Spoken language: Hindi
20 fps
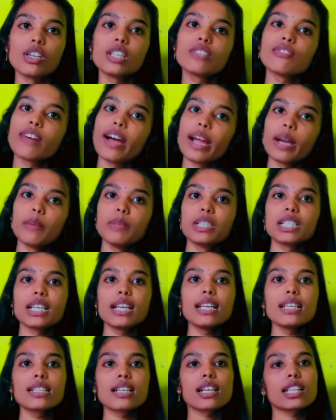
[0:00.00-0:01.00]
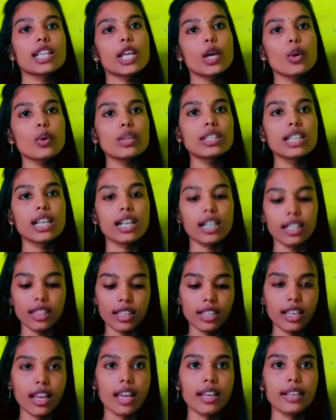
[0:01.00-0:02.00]
वहाँ एडमिशन ले सकते हैं कोई दिक्कत
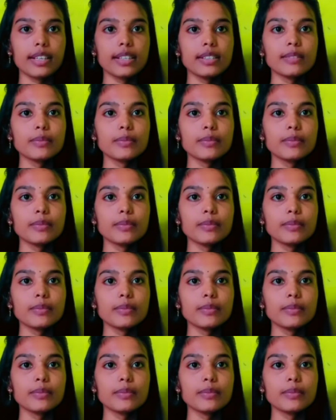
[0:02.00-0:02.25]
नहीं आएगी